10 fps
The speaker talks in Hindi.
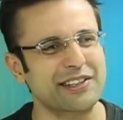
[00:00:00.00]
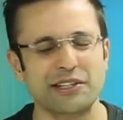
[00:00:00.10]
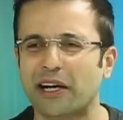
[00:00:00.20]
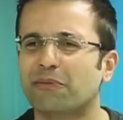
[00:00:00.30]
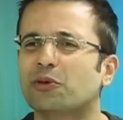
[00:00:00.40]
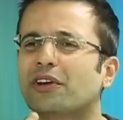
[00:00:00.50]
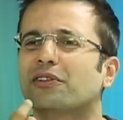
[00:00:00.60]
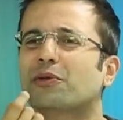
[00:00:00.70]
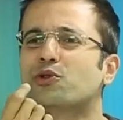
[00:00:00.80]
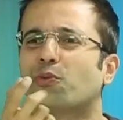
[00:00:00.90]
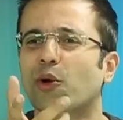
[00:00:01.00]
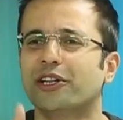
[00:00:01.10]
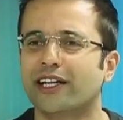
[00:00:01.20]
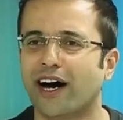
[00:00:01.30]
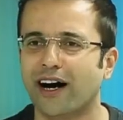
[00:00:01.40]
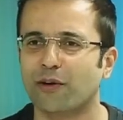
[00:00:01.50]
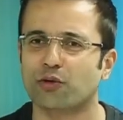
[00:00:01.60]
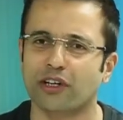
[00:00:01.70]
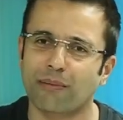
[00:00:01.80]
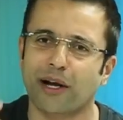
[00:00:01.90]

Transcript: किसी ने हमको ज़रा सा कुछ बोल दिया उसी के